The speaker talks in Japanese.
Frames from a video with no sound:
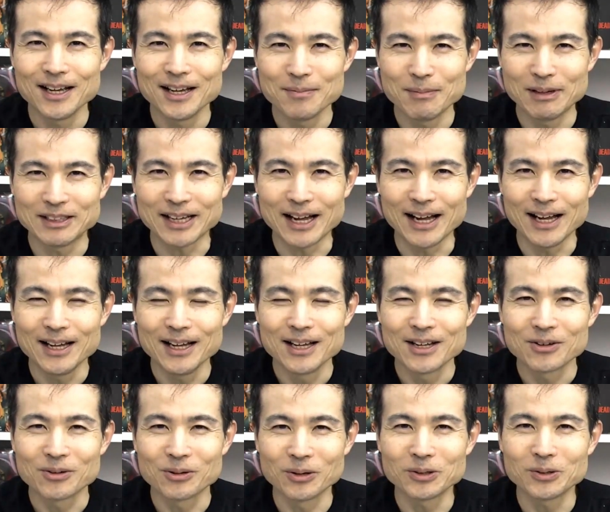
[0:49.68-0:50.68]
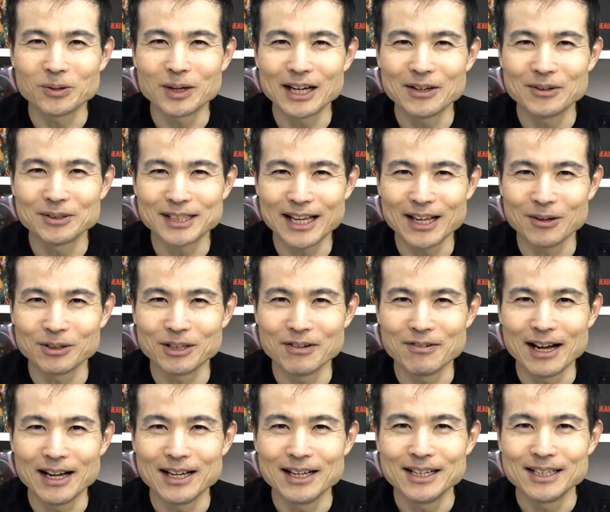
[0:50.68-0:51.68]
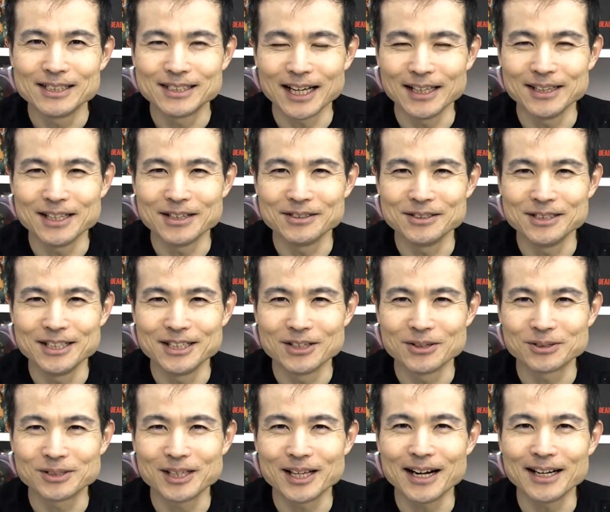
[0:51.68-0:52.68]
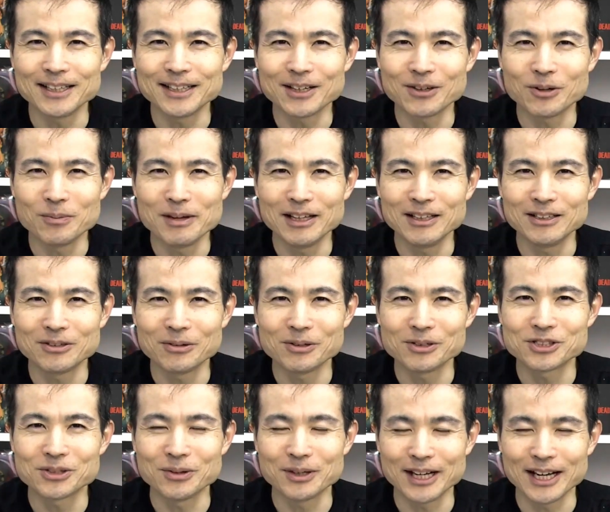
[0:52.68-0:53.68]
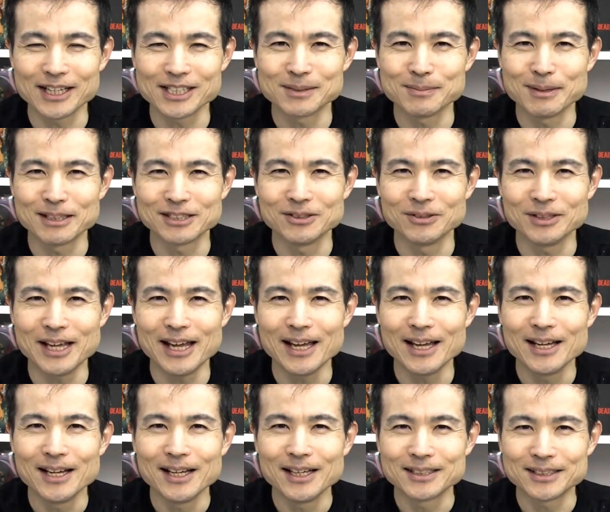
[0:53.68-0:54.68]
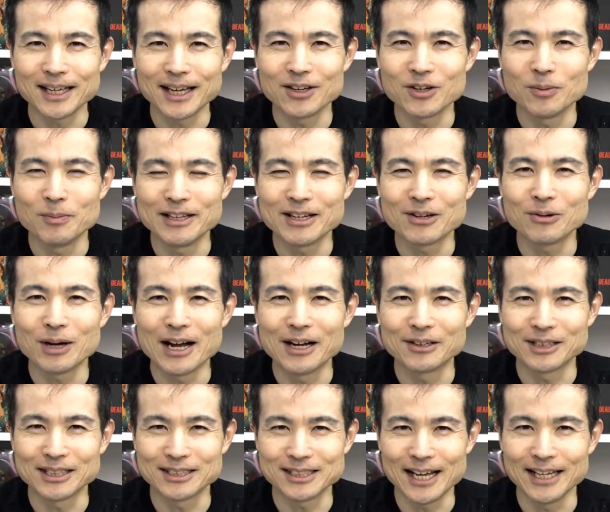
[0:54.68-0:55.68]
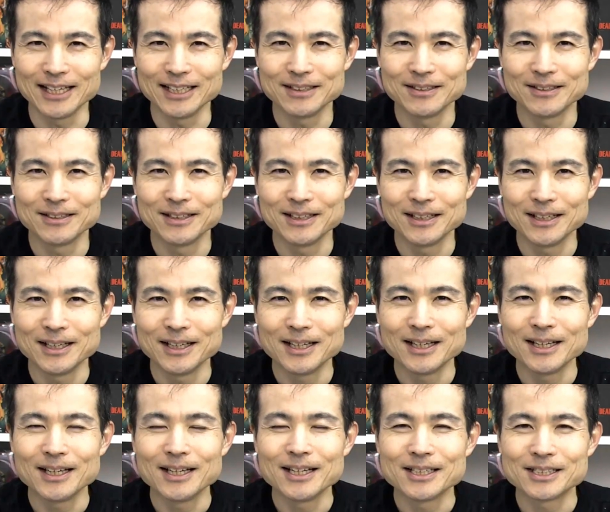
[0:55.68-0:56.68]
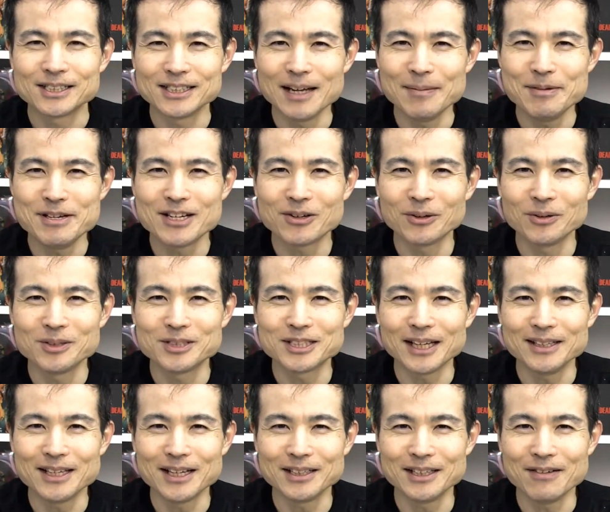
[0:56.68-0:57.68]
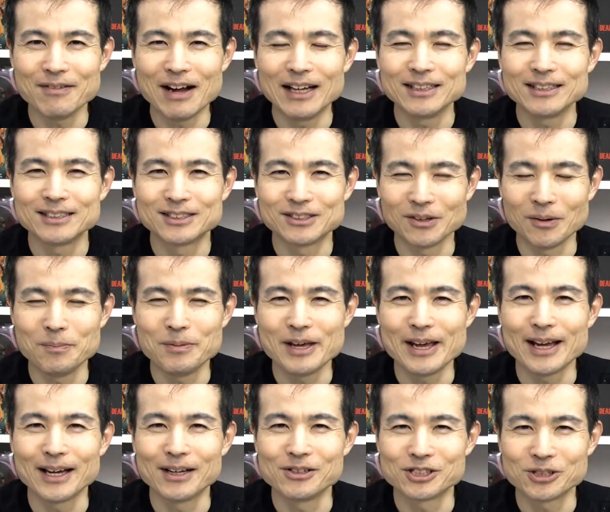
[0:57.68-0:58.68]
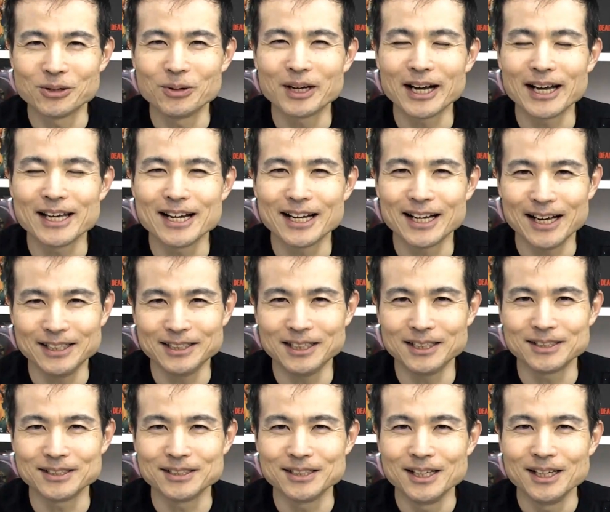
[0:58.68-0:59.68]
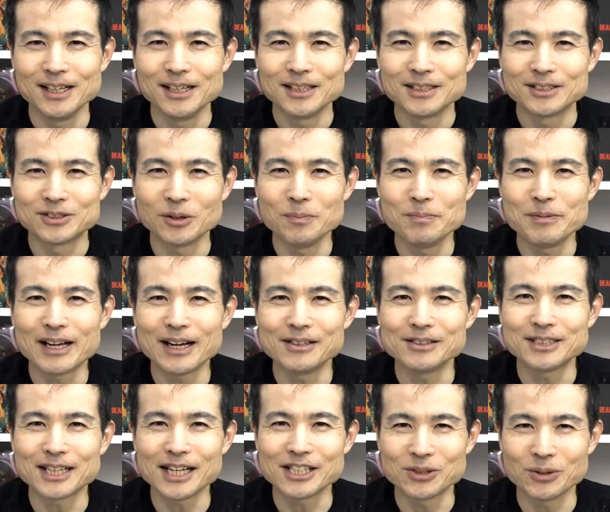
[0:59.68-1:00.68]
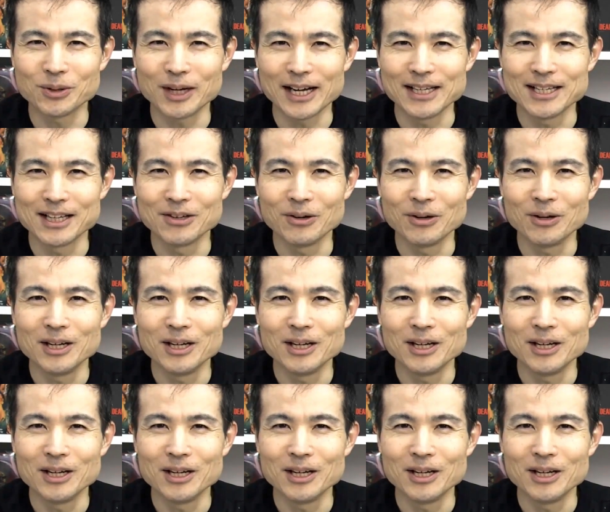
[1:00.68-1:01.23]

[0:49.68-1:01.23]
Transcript: またこの動画の最後ではチャンネルに寄せられたコメントを紹介しますので、最後までご覧ください。ちなみにこのチャンネルではゾンビ映画の紹介や解説、ゾンビカルチャー紹介など、